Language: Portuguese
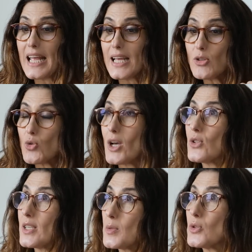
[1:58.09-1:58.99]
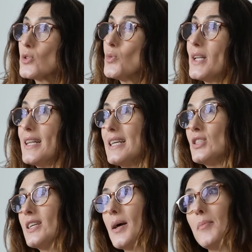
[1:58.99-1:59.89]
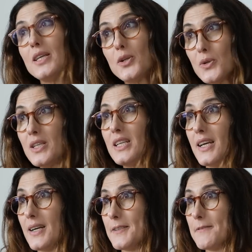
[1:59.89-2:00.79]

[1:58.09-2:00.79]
Eu só acho que as pessoas não entendem a minha ironia.